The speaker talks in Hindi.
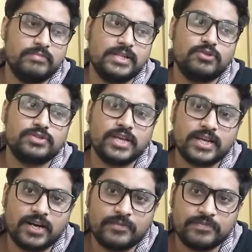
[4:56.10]
मिल तो
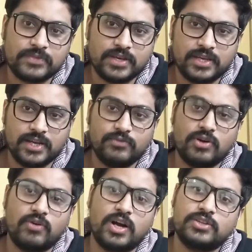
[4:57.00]
जाएगा या वो
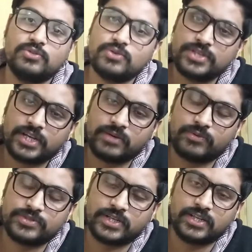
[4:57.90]
अवार्ड तो हो जाएगा
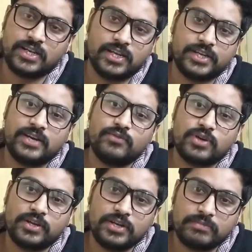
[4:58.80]
प्रोजेक्ट लेकिन आप वो
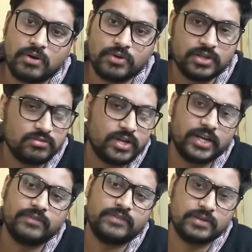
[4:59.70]
कर नहीं पाओगे तो
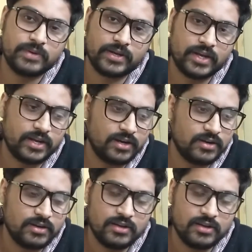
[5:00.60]
नेगेटिव फीडबैक आएगा